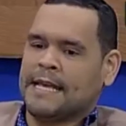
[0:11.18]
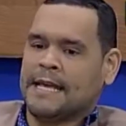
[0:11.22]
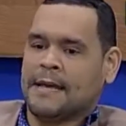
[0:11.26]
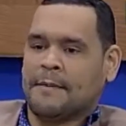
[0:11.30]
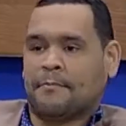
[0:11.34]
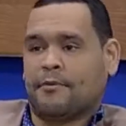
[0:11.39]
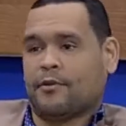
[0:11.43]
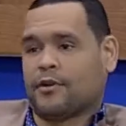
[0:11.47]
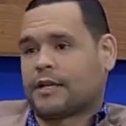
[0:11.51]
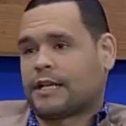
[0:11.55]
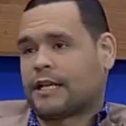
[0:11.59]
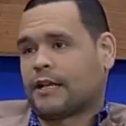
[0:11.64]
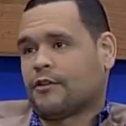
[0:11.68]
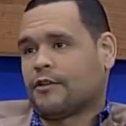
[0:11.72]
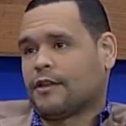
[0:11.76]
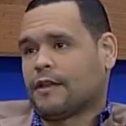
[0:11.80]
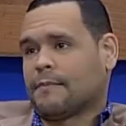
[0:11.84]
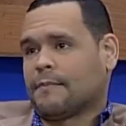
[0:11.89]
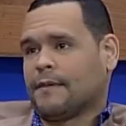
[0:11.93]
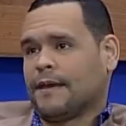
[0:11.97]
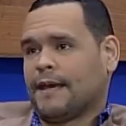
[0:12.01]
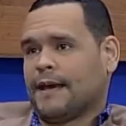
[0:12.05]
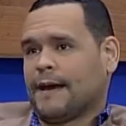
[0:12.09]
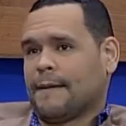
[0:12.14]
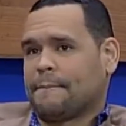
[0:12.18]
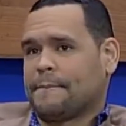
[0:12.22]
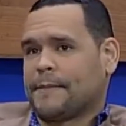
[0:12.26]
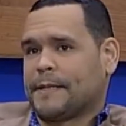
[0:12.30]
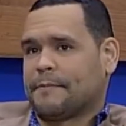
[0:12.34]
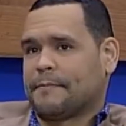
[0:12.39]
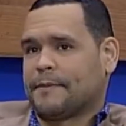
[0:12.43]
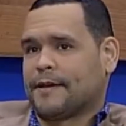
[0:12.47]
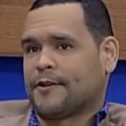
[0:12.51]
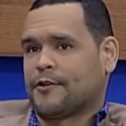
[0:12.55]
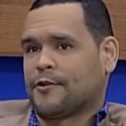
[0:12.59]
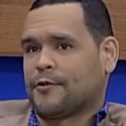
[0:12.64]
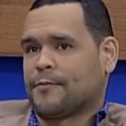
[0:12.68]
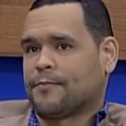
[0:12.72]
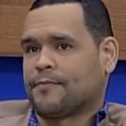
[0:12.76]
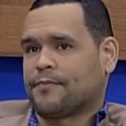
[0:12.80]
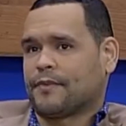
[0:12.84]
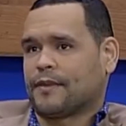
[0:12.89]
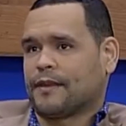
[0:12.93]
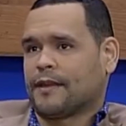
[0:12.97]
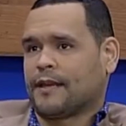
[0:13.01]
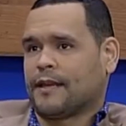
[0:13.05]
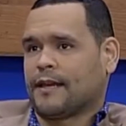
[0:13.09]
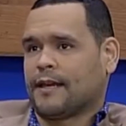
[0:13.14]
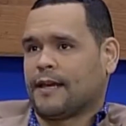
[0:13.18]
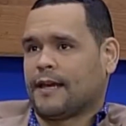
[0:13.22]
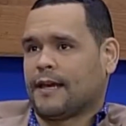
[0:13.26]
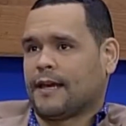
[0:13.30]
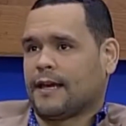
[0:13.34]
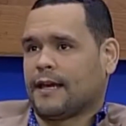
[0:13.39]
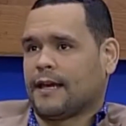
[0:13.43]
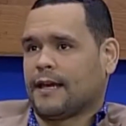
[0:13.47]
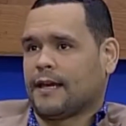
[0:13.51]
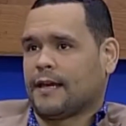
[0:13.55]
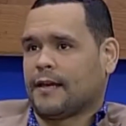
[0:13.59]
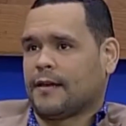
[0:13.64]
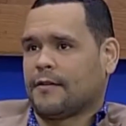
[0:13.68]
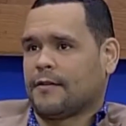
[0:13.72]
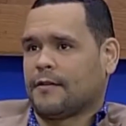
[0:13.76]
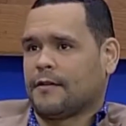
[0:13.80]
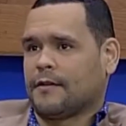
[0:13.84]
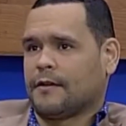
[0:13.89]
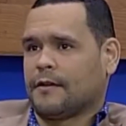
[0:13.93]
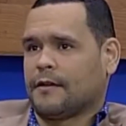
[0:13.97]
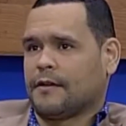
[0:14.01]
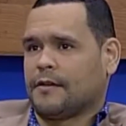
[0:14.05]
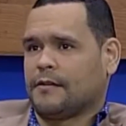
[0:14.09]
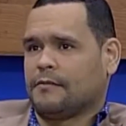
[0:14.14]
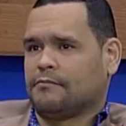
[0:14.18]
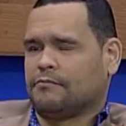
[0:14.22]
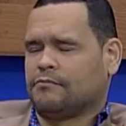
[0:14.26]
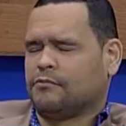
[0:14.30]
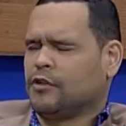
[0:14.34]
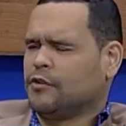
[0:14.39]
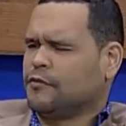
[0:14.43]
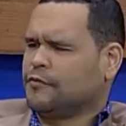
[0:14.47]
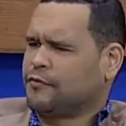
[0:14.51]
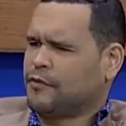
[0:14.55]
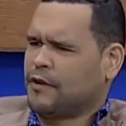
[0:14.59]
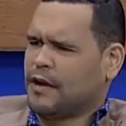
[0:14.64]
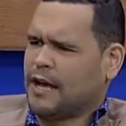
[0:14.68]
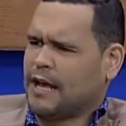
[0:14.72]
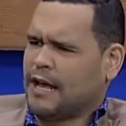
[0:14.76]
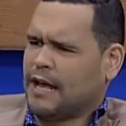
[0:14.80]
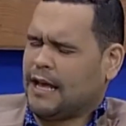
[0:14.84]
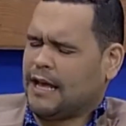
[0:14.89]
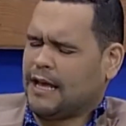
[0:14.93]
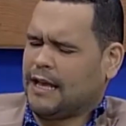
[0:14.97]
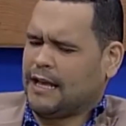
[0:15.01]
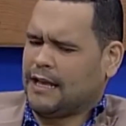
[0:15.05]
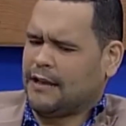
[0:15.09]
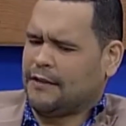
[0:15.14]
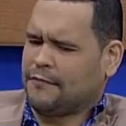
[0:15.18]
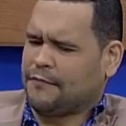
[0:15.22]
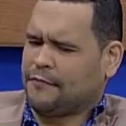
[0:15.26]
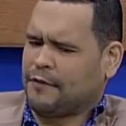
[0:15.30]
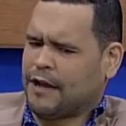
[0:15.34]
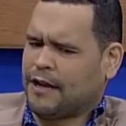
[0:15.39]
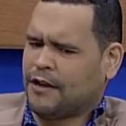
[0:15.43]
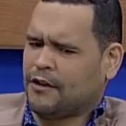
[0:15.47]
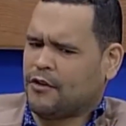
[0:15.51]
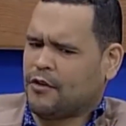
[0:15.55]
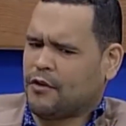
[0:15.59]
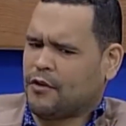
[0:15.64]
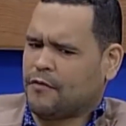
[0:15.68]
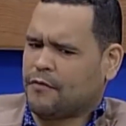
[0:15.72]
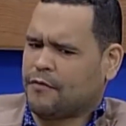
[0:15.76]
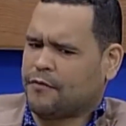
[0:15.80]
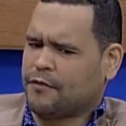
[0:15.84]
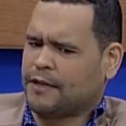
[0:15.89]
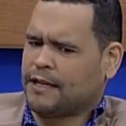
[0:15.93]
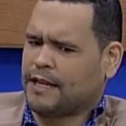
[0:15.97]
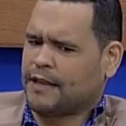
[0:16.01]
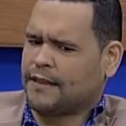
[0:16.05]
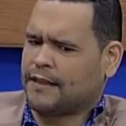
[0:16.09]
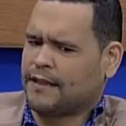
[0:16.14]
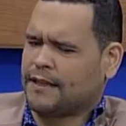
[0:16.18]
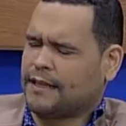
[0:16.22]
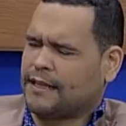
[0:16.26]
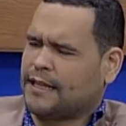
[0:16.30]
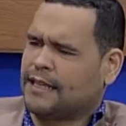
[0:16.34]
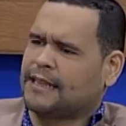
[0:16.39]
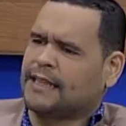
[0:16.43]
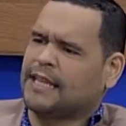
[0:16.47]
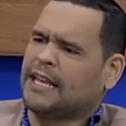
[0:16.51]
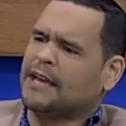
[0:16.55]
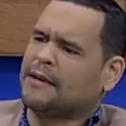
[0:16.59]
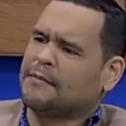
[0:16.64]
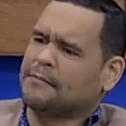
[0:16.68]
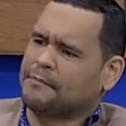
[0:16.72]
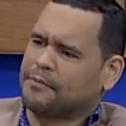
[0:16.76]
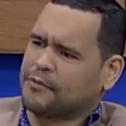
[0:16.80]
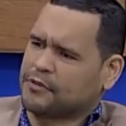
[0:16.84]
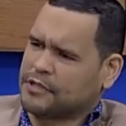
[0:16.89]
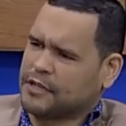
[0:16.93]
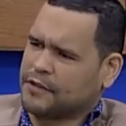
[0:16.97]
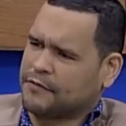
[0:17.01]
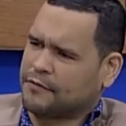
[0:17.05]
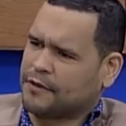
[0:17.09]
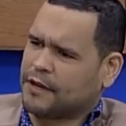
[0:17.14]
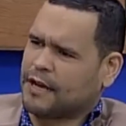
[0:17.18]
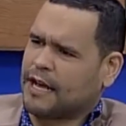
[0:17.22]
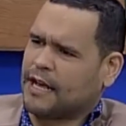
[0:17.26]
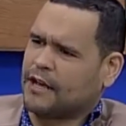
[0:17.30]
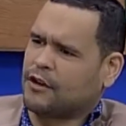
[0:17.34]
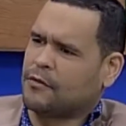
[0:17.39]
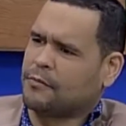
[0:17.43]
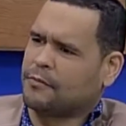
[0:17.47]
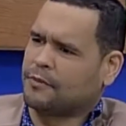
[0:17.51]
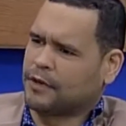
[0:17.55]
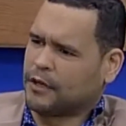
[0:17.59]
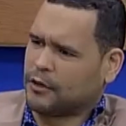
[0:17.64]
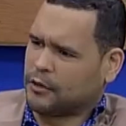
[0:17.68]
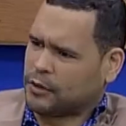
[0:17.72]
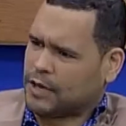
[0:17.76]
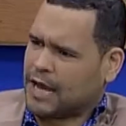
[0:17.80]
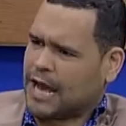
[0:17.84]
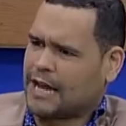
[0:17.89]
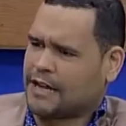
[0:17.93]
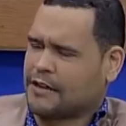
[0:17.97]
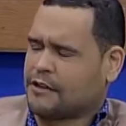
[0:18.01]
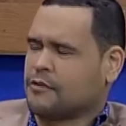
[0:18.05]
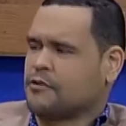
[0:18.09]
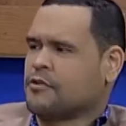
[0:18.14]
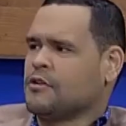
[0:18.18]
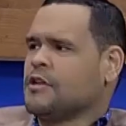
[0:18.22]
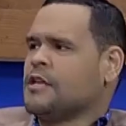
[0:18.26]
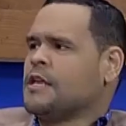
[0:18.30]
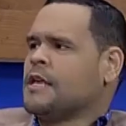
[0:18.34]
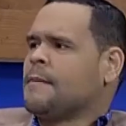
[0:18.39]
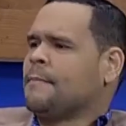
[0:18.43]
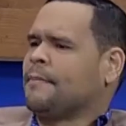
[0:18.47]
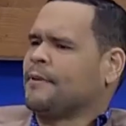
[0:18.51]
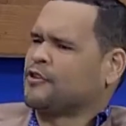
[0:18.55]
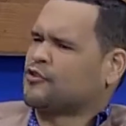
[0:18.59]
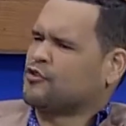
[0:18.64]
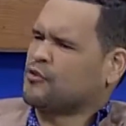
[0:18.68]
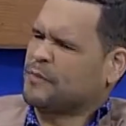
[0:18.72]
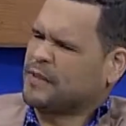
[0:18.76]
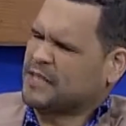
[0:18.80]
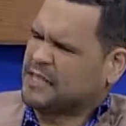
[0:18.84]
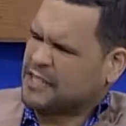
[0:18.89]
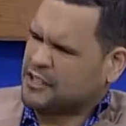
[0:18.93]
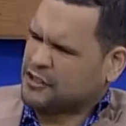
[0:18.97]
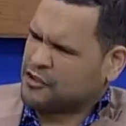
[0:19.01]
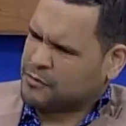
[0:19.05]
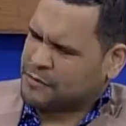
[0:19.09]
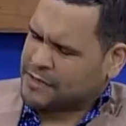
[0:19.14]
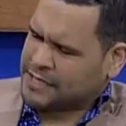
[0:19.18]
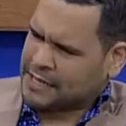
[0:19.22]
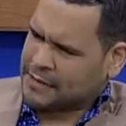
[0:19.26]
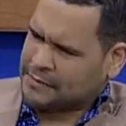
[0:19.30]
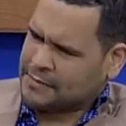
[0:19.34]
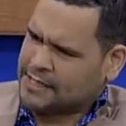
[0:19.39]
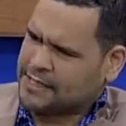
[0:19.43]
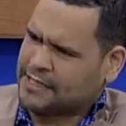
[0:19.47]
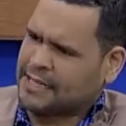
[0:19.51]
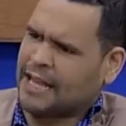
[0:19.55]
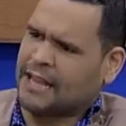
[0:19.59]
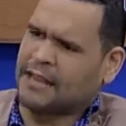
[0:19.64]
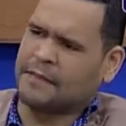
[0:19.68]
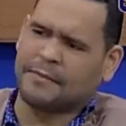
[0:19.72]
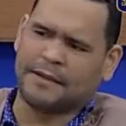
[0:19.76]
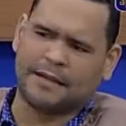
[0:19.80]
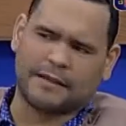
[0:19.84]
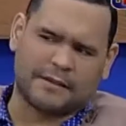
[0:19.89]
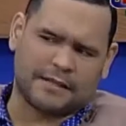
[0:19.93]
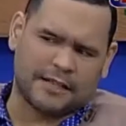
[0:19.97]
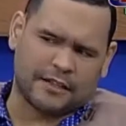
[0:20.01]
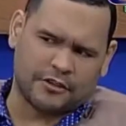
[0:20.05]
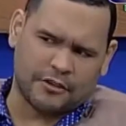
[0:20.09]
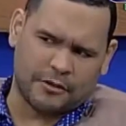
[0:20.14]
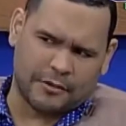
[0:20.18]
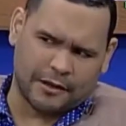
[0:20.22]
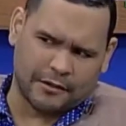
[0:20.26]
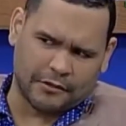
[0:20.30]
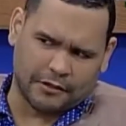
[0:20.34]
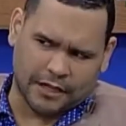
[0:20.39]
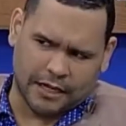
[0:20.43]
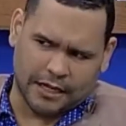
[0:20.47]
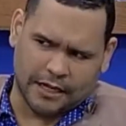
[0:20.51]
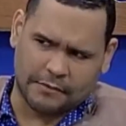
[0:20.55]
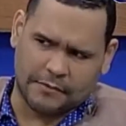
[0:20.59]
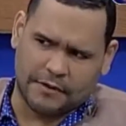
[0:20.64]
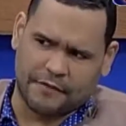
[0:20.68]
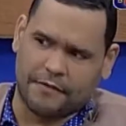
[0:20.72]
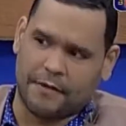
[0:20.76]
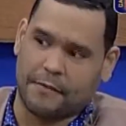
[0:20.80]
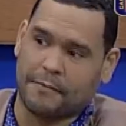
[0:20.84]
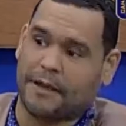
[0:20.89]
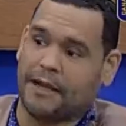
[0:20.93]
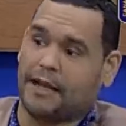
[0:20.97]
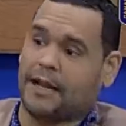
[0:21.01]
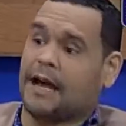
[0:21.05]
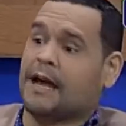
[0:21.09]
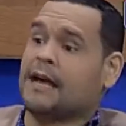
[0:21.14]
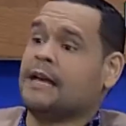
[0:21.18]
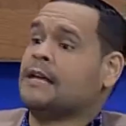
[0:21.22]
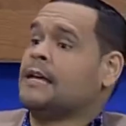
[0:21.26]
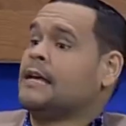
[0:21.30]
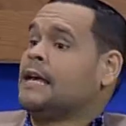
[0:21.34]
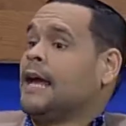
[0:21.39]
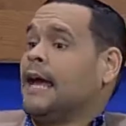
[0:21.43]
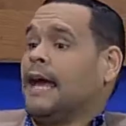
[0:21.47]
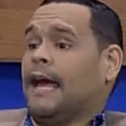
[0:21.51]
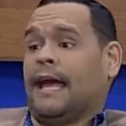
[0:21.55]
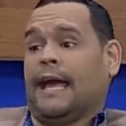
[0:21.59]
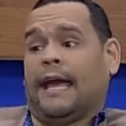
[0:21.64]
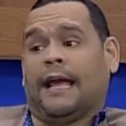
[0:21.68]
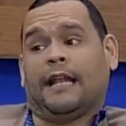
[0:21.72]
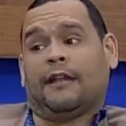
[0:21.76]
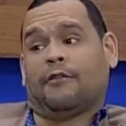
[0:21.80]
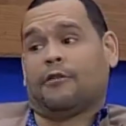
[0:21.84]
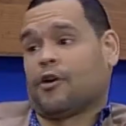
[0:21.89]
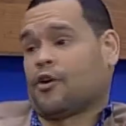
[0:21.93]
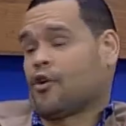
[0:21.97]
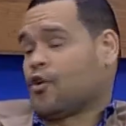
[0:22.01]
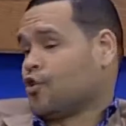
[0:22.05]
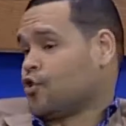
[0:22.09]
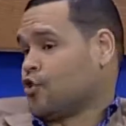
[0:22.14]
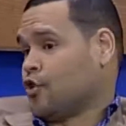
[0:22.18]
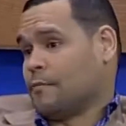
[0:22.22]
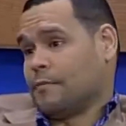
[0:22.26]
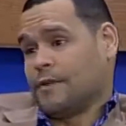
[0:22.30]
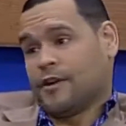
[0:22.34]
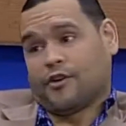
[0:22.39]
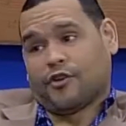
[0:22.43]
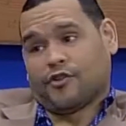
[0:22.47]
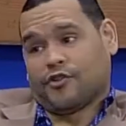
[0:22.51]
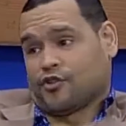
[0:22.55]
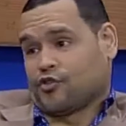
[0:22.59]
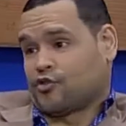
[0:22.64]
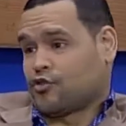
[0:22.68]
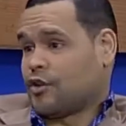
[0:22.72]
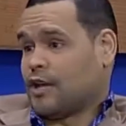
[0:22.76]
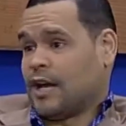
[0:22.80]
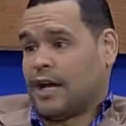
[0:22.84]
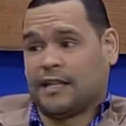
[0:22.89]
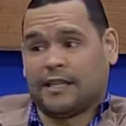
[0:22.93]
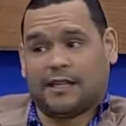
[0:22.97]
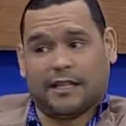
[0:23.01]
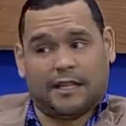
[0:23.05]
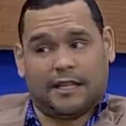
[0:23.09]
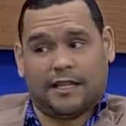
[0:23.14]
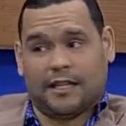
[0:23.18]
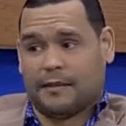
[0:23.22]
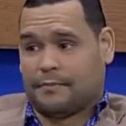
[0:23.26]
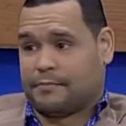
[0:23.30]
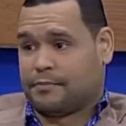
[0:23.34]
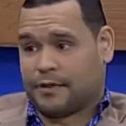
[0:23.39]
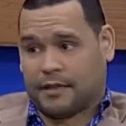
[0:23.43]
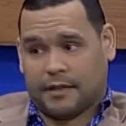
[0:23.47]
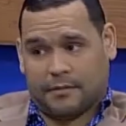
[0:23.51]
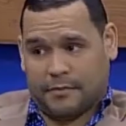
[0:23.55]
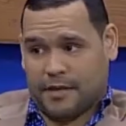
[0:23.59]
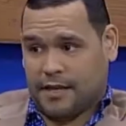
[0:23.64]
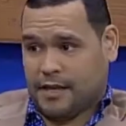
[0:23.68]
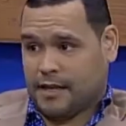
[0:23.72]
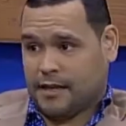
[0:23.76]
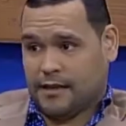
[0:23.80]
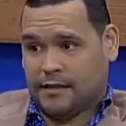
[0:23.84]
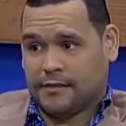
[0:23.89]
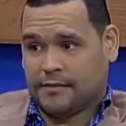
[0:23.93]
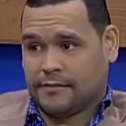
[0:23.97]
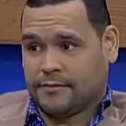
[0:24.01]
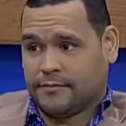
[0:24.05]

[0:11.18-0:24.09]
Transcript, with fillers: Porque lo de Mía, primero, eh, no fue, eh, fue algo fuera de, tiempo, o sea, fue algo por el horario, pero eso me enseñó mis amistades, me enseñó a valorar a mi familia. En lo económico yo soy antes y después de Mía.